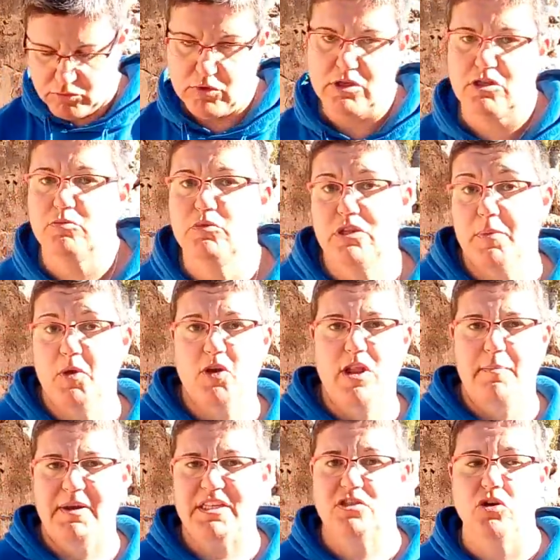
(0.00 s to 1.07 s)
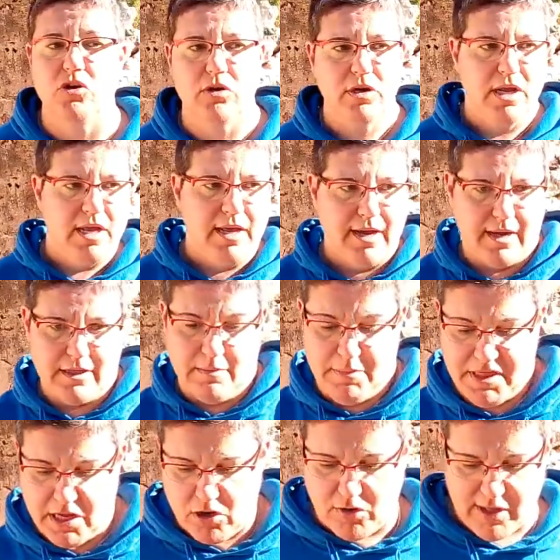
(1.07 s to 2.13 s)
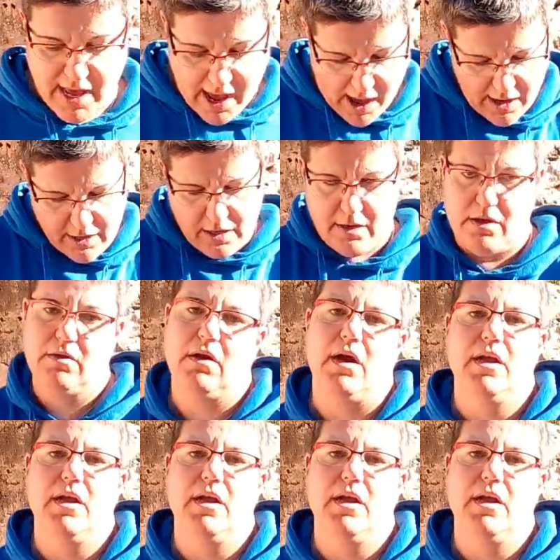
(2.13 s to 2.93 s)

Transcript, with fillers: esto es muy típico del pastor, que te empieza a rodear y,